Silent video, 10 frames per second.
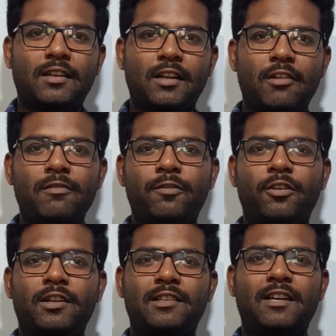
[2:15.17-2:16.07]
கிரவுண்ட்
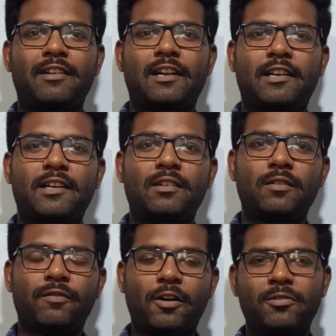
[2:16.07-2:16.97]
ஃப்ளோருக்கு தேவையான
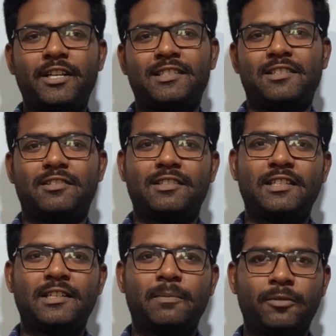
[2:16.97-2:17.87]
ஃபவுண்டேஷன் வந்து
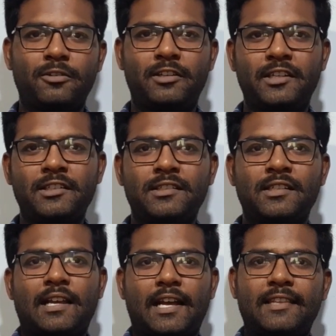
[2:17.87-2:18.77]
போட்டு
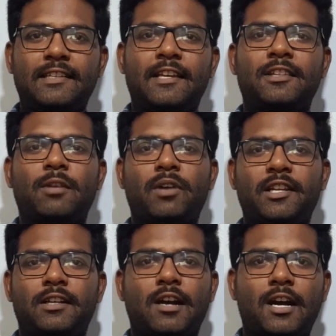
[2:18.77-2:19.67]
அதுக்கு ஏற்ற
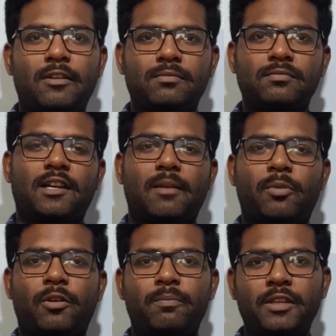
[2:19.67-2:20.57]
மாதிரி காலம்
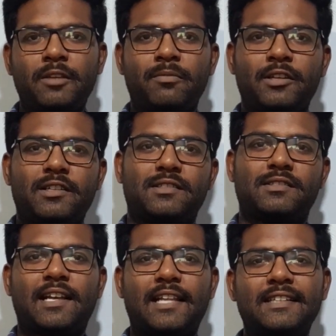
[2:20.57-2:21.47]
அப்புறம் பீமு
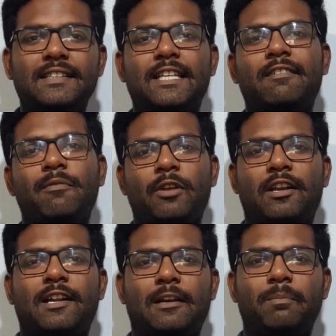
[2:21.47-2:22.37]
அதுக்கு தேவைப்படுற
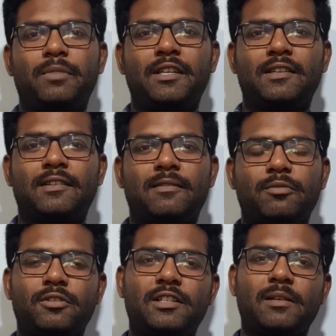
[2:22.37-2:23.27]
கம்பி
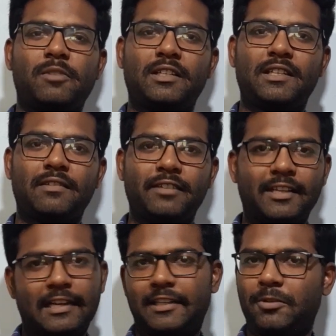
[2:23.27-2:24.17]
போட்டு நம்மளுக்கு
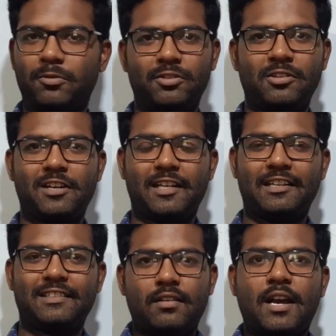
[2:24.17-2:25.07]
வீடை கட்டி கொடுத்துருவாங்க
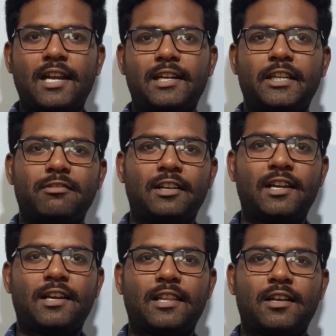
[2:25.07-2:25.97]
நாளடைவில்
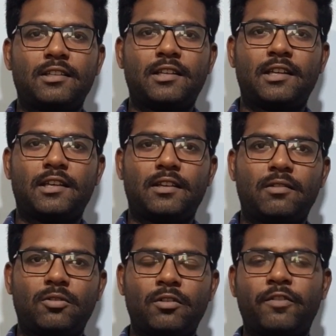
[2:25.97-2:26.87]
அதாவது
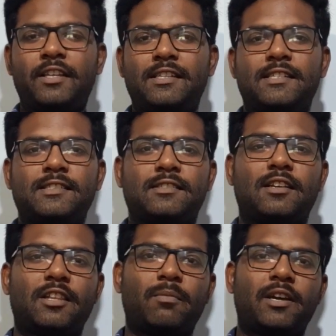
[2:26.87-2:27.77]
ஒரு ஃபைவ் இயர்ஸ்
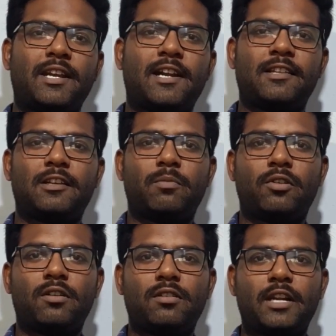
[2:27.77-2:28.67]
அந்த மாதிரி
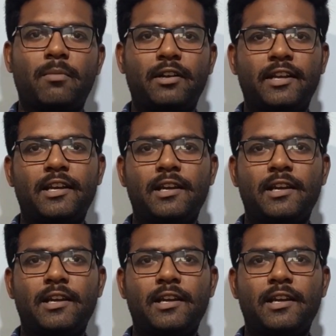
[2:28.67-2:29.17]
ஆனதுக்கப்புறம் நம்மகிட்ட